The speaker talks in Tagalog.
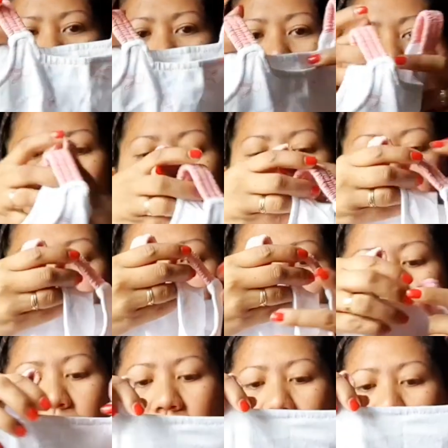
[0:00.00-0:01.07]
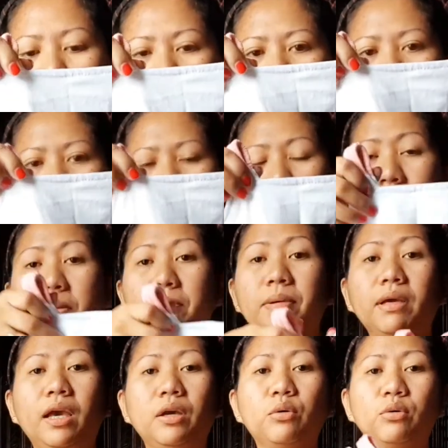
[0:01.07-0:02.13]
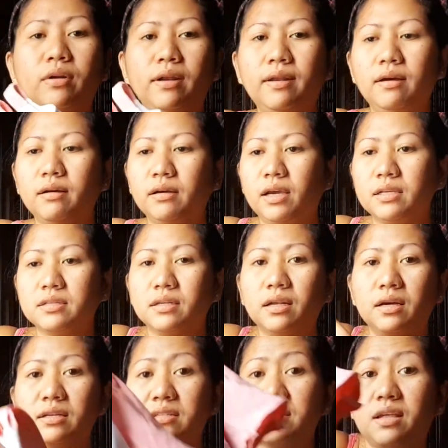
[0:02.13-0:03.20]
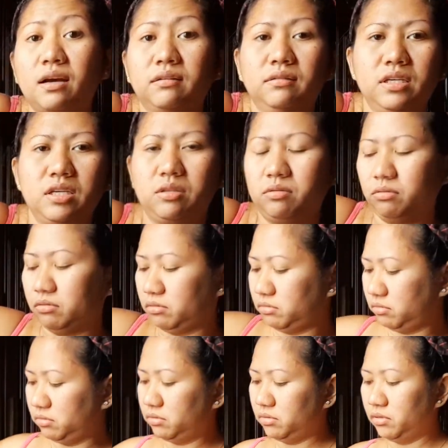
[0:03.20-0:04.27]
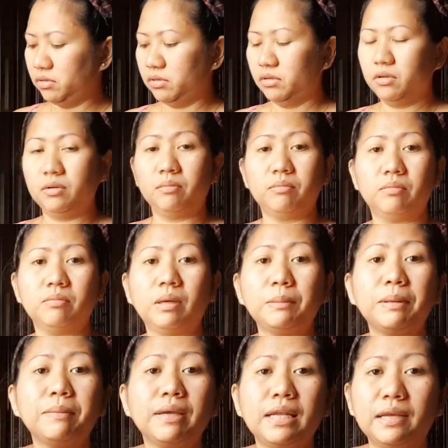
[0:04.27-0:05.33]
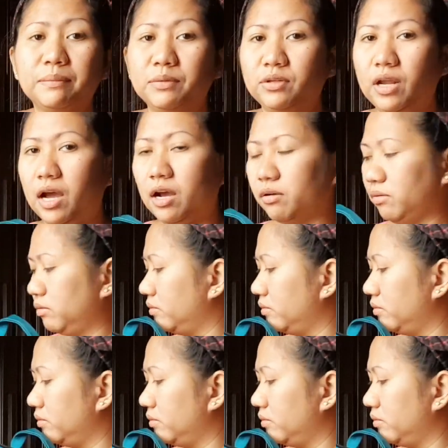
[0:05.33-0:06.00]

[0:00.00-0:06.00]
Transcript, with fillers: So, ibibigay ko na lang kaysa nakastock dito. Mimili muna ako.